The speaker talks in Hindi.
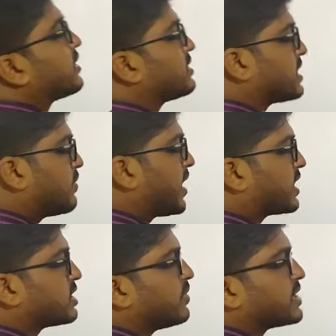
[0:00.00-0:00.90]
क्या था सेम
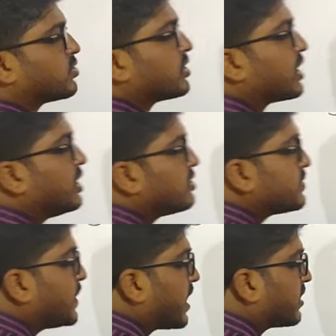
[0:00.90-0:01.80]
डायरेक्शन में ऐसा होता है रिलेटिव
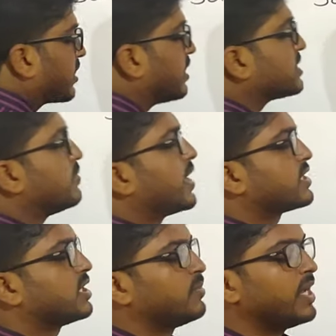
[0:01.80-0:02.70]
स्पीड याद रखना सेम
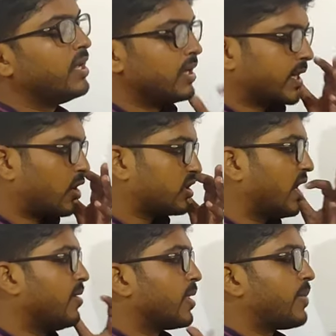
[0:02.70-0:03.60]
डायरेक्शन में क्या होता
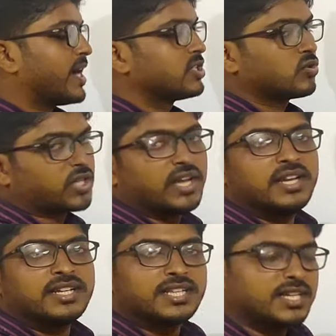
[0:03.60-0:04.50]
है है माइनस होता है
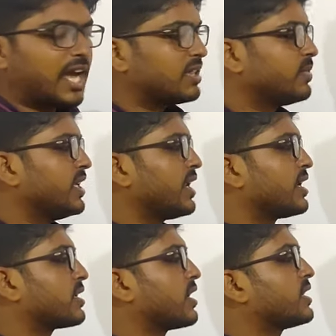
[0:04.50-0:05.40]
यदि याद भी नहीं
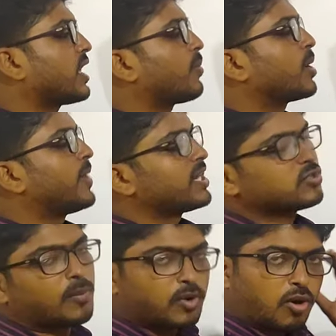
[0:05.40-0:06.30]
रहता आपका माइनस
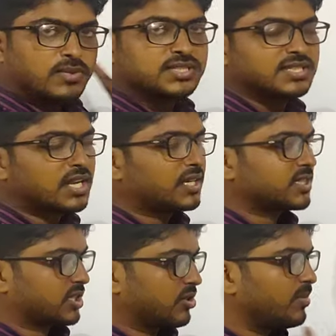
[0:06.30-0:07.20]
तो आप कॉमन सेंस लगा
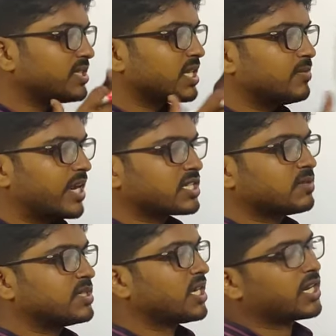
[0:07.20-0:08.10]
सकते हो ना भाई सेम
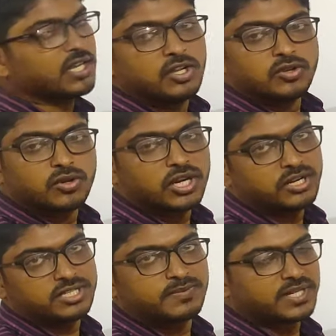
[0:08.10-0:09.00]
डायरेक्शन में जा रहे हैं तो
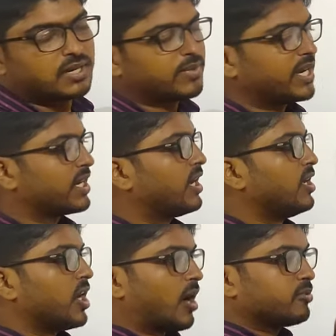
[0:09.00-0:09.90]
रिलेटिव स्पीड कम रहेगा
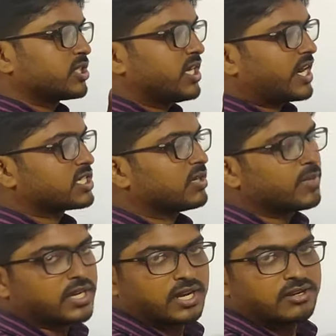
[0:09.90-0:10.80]
अपोजिट डायरेक्शन
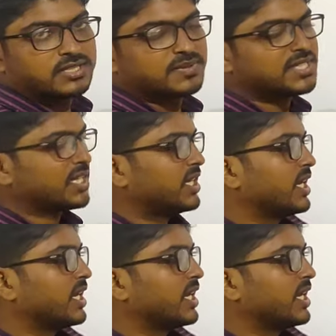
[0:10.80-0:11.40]
में रिलेटिव स्पीड ज़्यादा